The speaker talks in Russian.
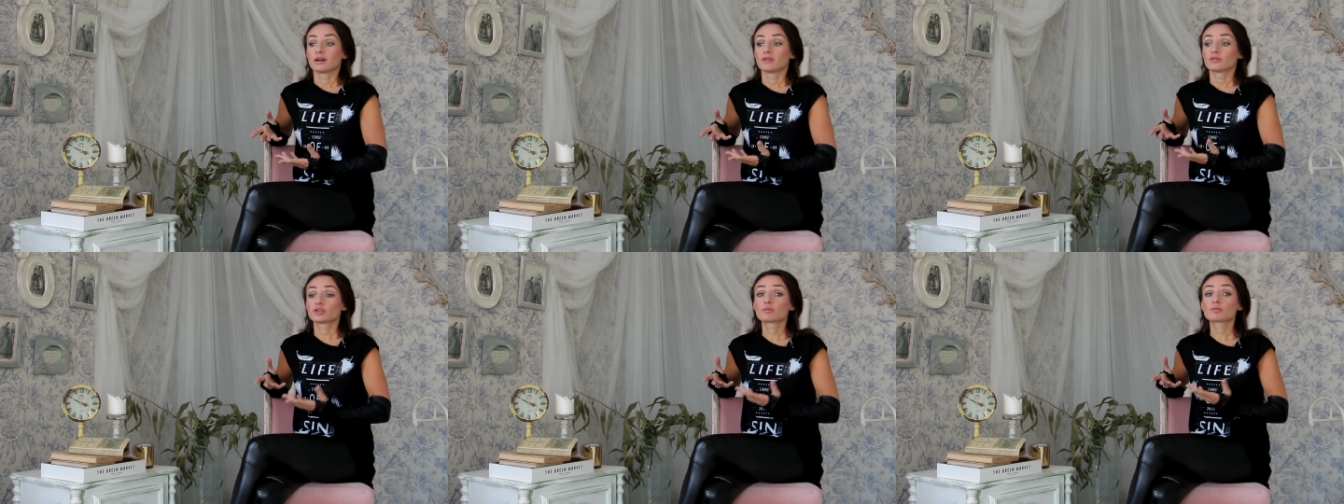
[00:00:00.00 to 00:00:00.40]

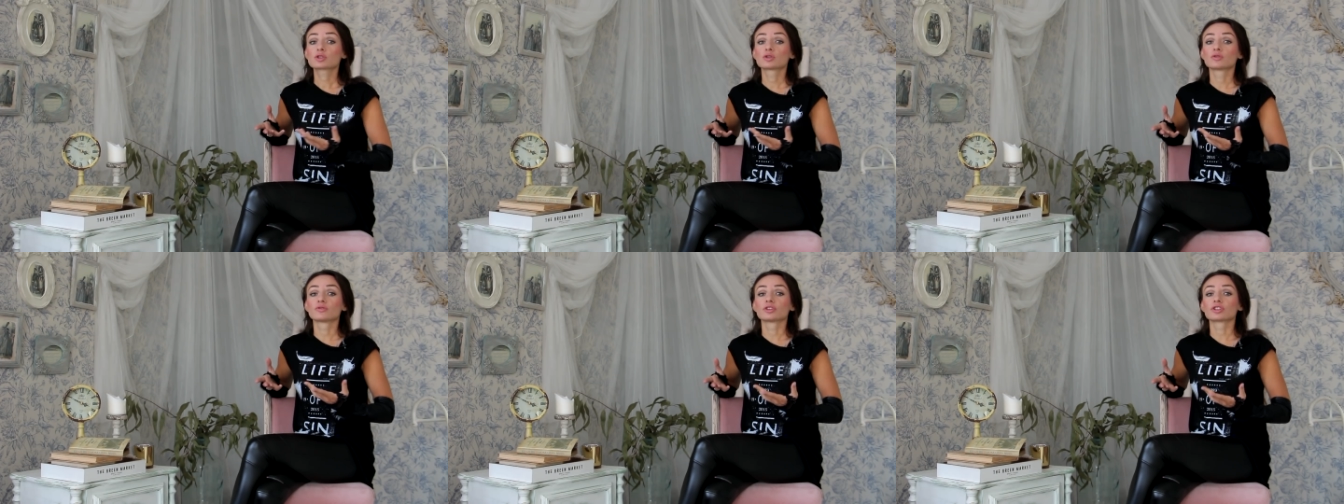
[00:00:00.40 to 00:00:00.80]
в том,
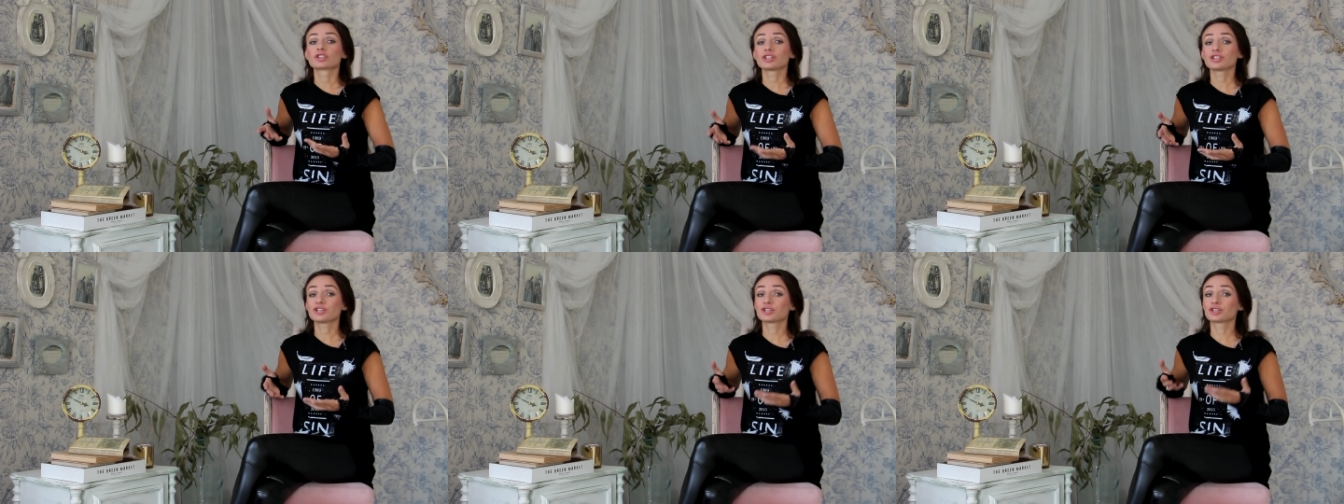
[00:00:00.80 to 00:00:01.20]
что вы
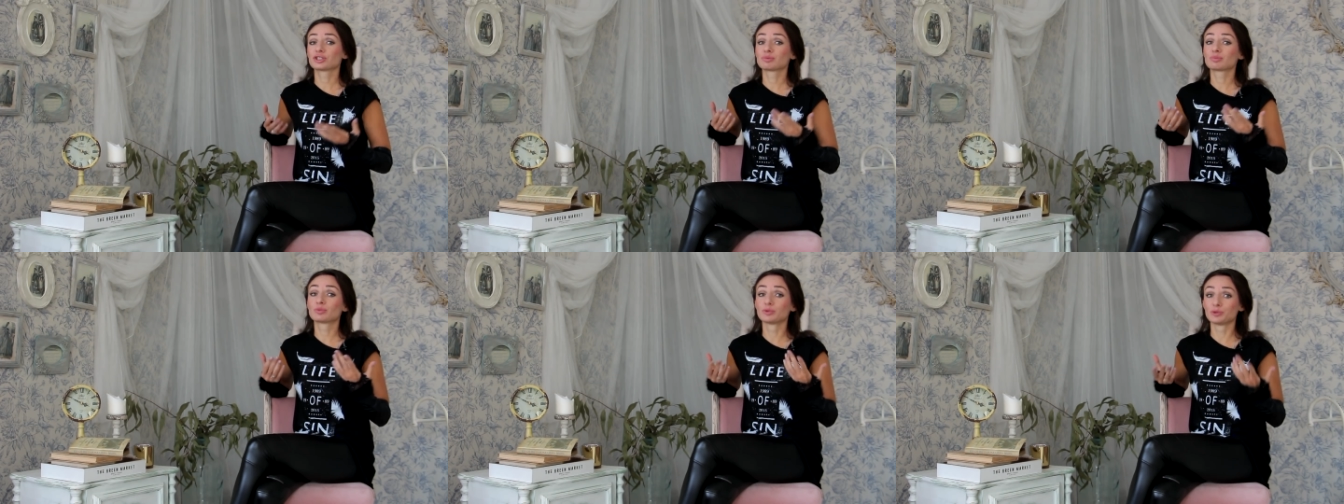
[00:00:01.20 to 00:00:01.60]

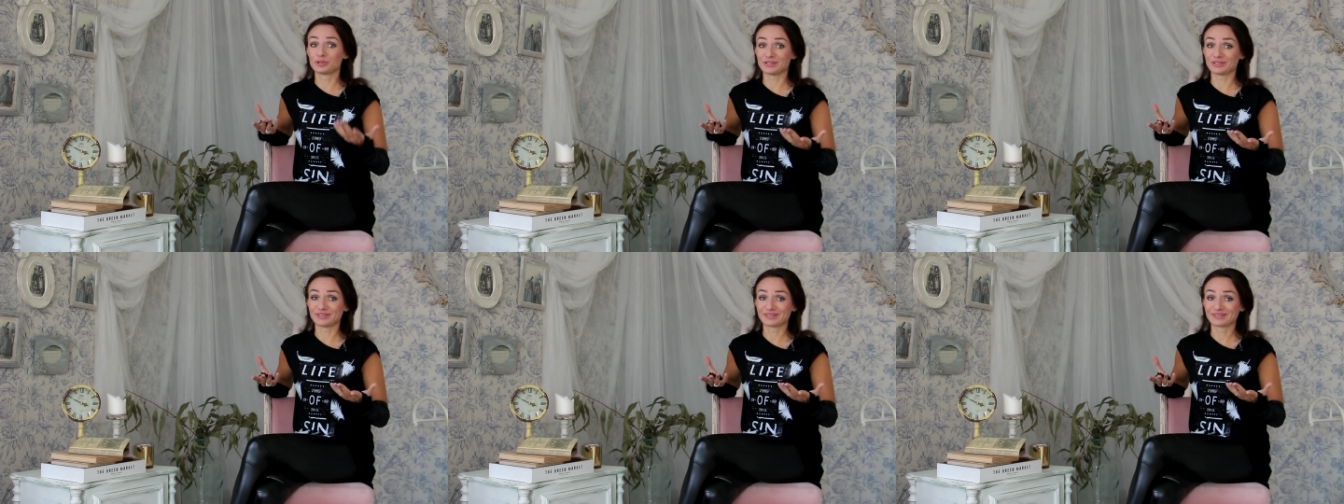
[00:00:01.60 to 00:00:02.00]

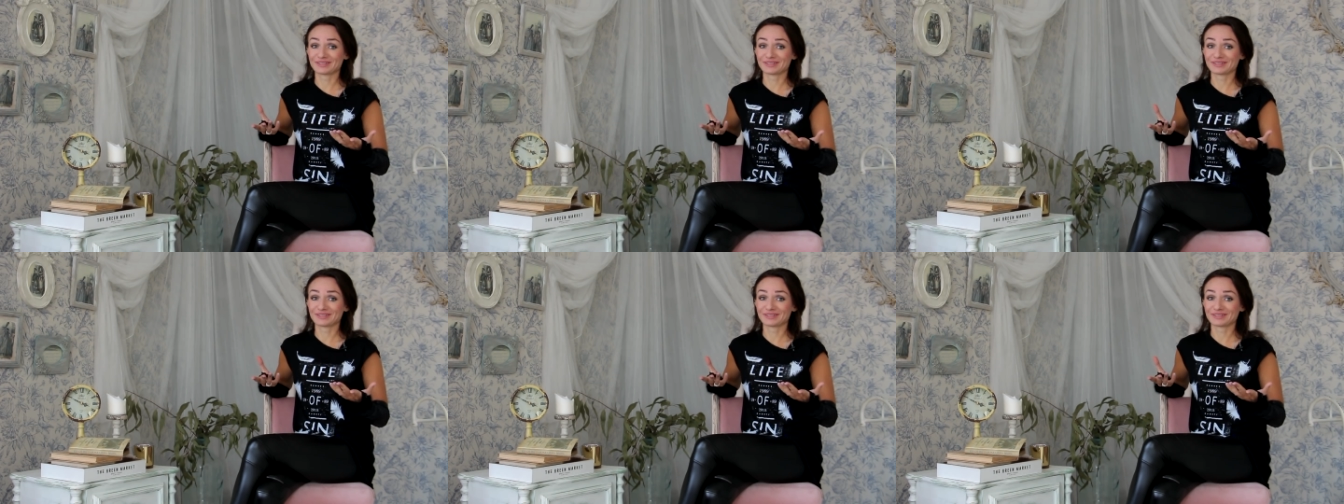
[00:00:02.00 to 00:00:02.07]
женщина-пудель.